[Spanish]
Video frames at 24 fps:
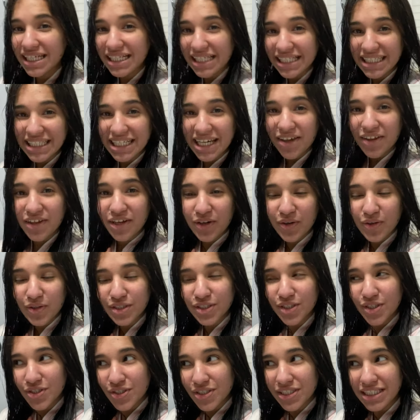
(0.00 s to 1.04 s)
el día de hoy?
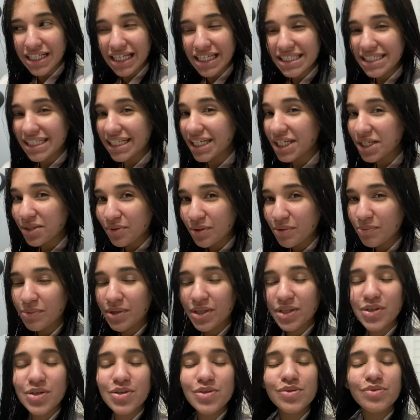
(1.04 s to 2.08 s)
Yo soy Yancy y
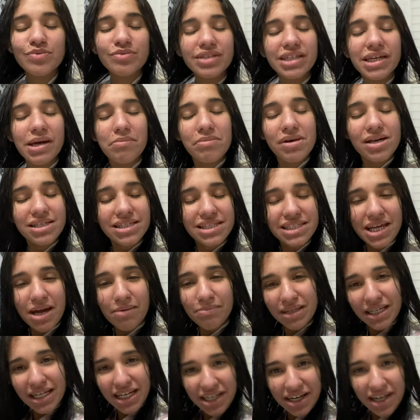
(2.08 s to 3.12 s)
bienvenidos un día más a
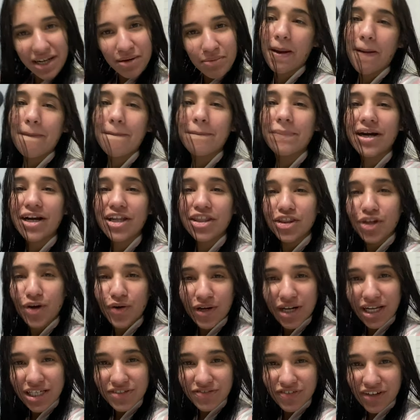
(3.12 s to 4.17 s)
mi canal.
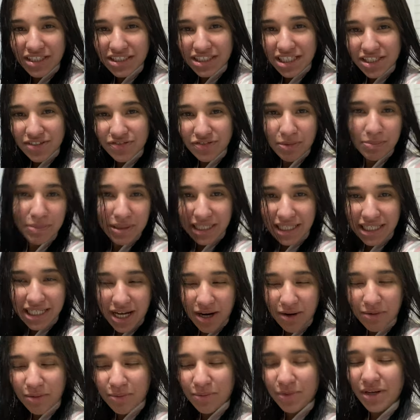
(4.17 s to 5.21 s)
Perdón las fallas familia,
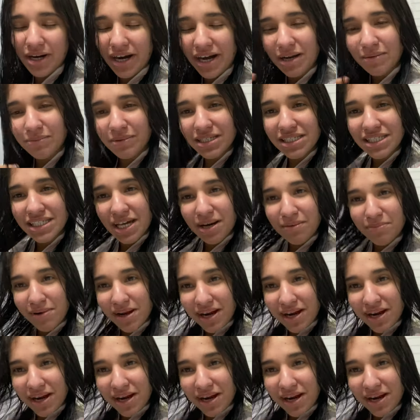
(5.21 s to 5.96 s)
como podrán apreciar me